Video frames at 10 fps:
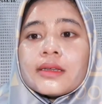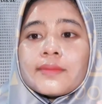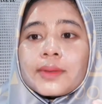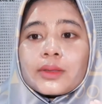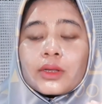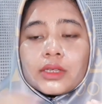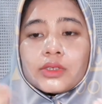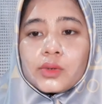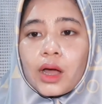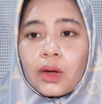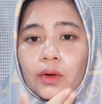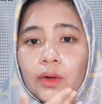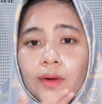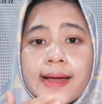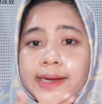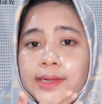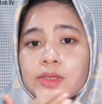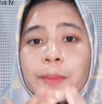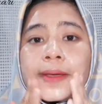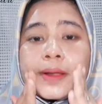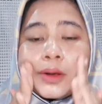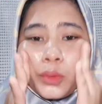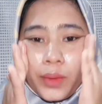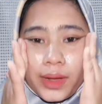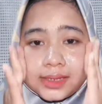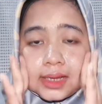pentolnya juga aku longgarin supaya luas